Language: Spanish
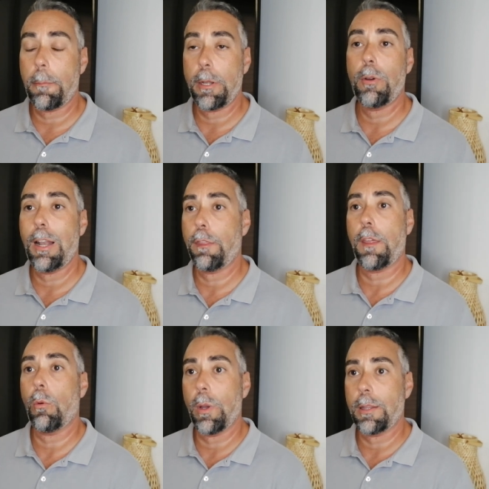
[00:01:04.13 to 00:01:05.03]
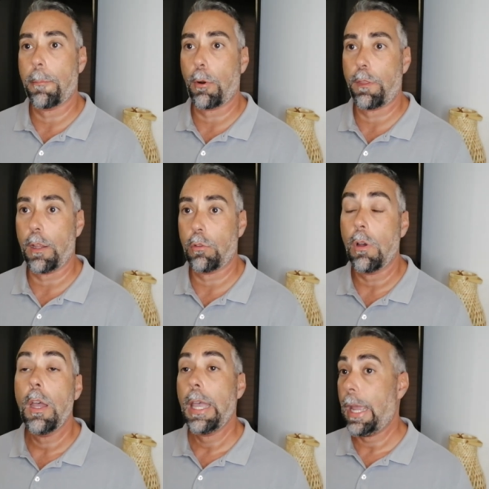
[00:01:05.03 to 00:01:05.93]
de al menos el 50%.
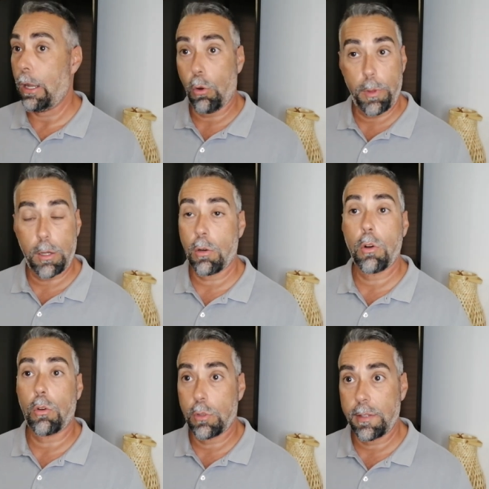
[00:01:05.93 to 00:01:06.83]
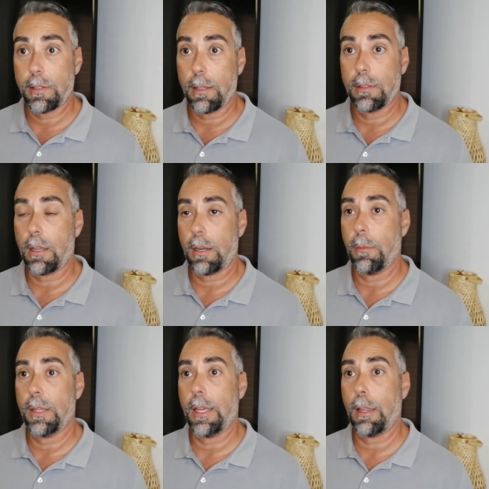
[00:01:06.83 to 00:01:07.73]
El gobierno no contesta a estas
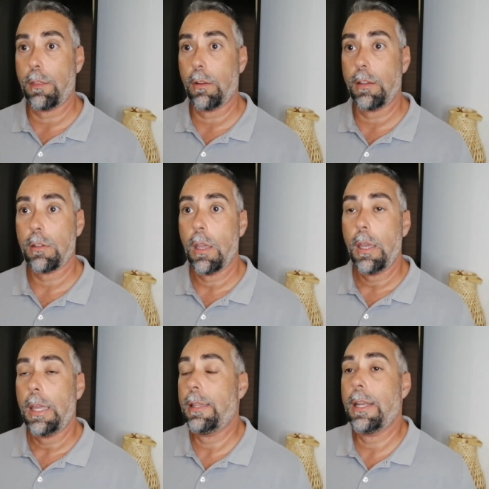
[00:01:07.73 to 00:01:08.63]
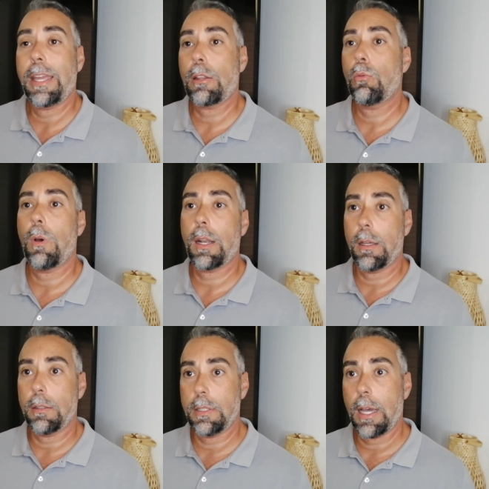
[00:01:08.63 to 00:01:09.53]
reivindicaciones y tiene que
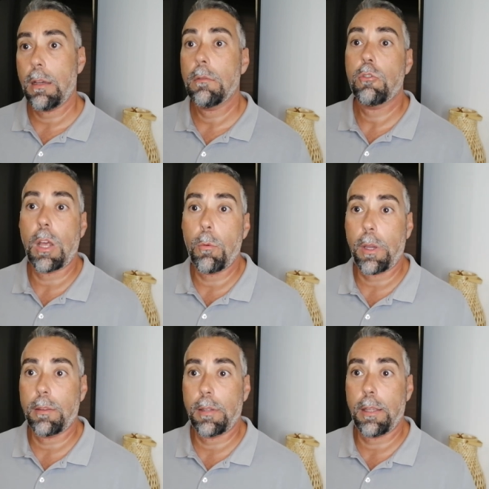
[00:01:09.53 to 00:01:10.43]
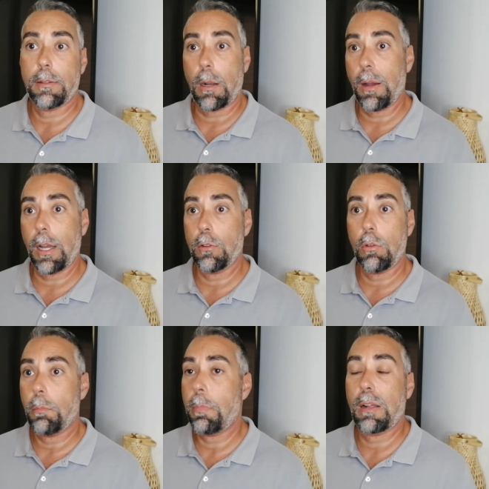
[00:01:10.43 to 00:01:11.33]
actuar ya, salvo que esté
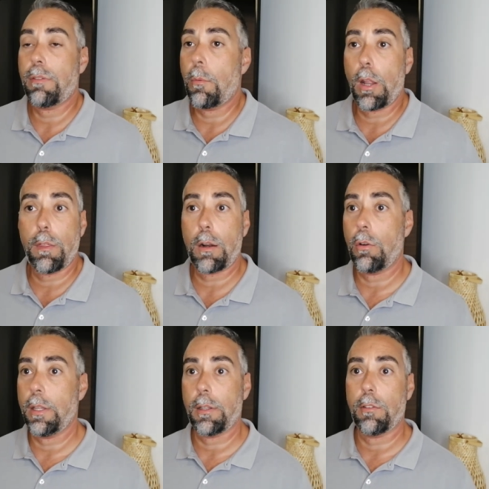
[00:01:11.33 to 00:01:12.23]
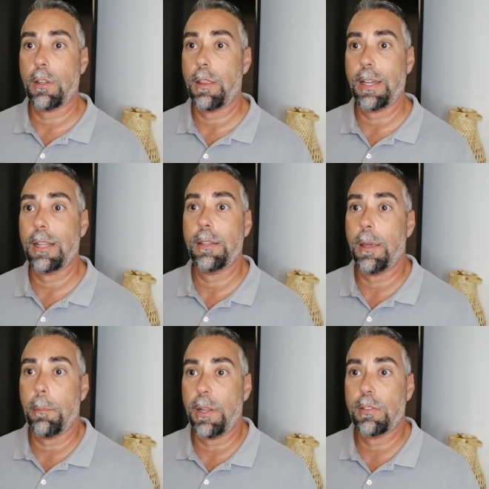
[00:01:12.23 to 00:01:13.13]
trabajando para favorecer los intereses de
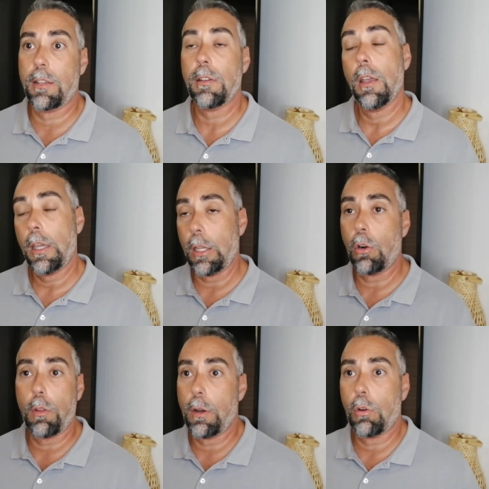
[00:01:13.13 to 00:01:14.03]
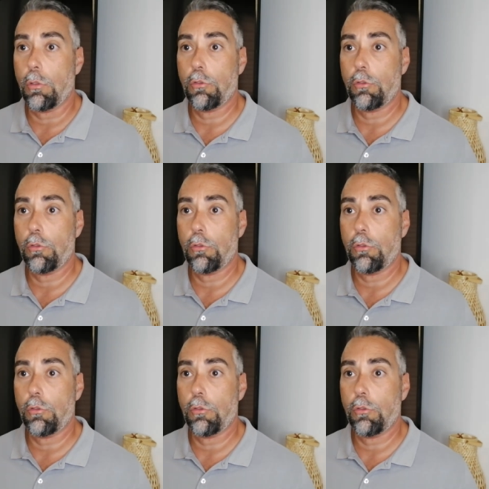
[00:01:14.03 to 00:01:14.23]
grandes empresas y no los de los